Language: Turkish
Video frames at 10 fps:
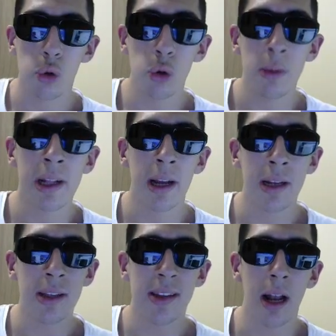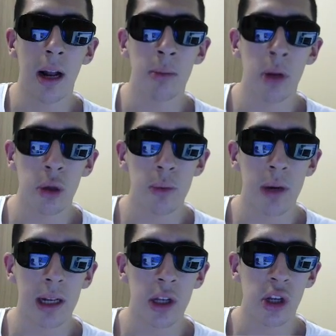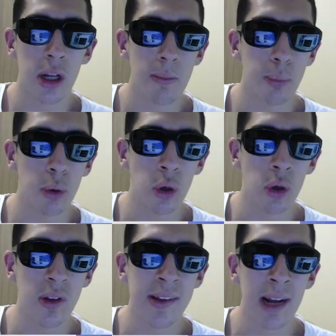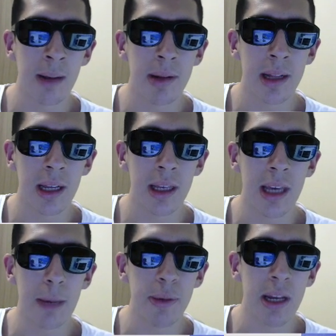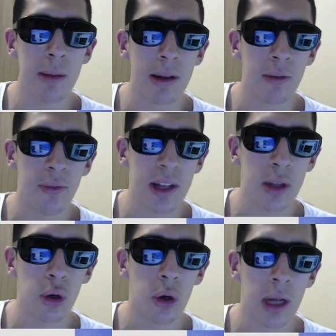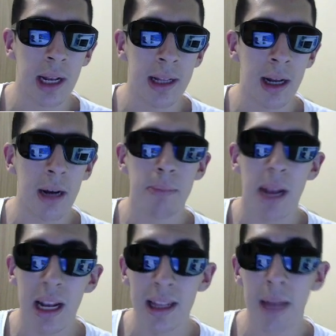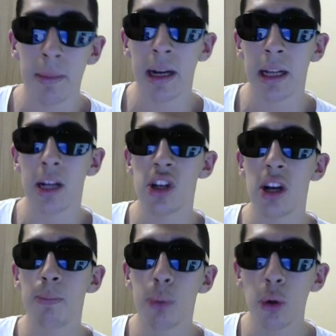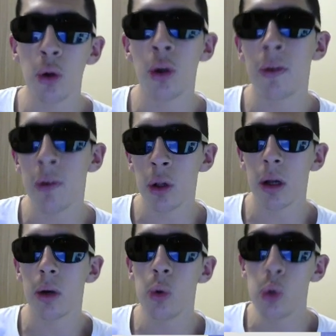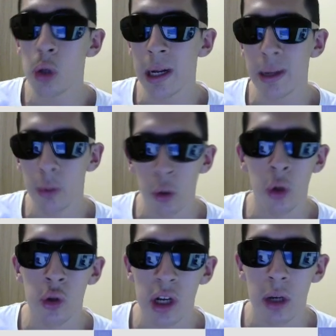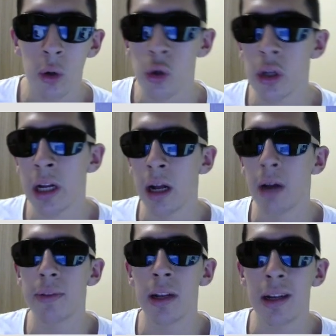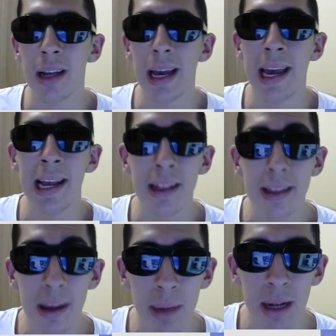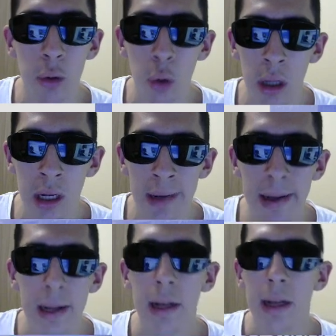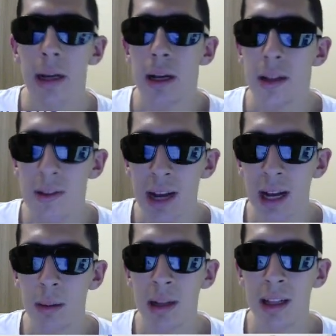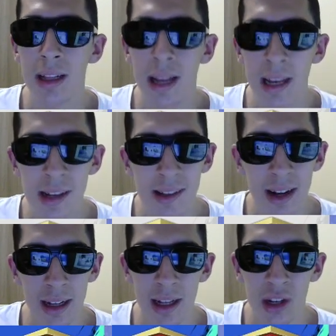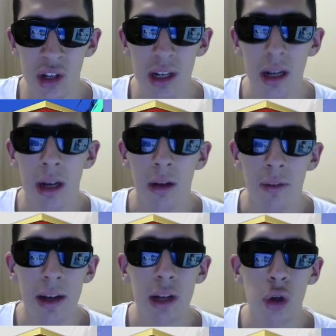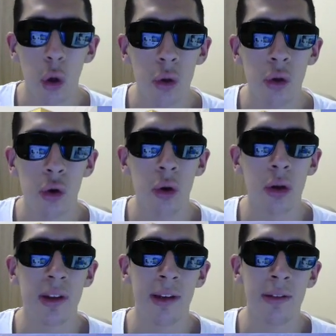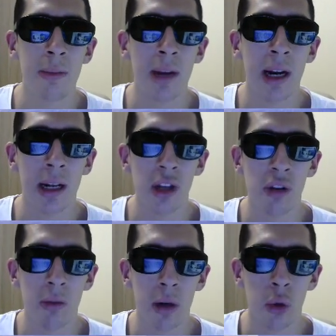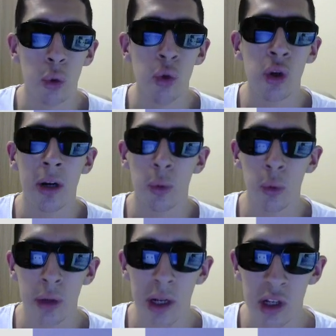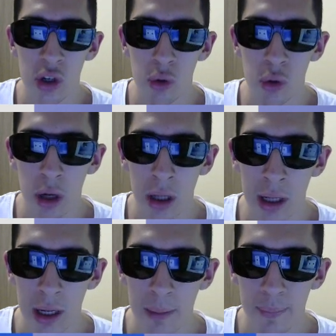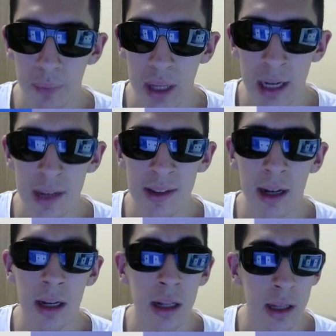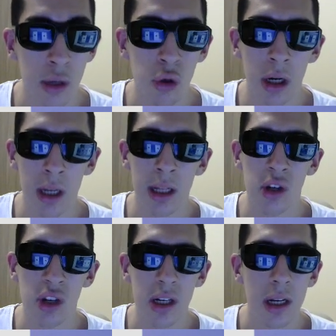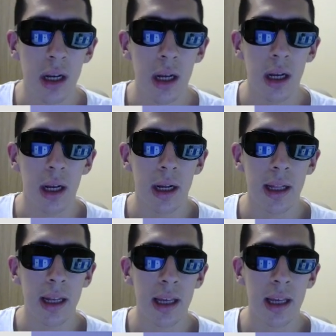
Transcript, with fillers: Cümleten selamünaleyküm kardeşlerim. Bugün sizlerle birlikte yepyeni bir video ile daha birlikteyim arkadaşlar. Bugünkü videoda 3 tane konu olacak. 3 tane haftanın en temel konularına sizlerle birlikte değineceğiz arkadaşlar. Ve çok çok sevdiğim bir kardeşim var. Türkcan Ulutaş. Şu anda kendisi de Kanada'da yaşıyor arkadaşlar. Dedi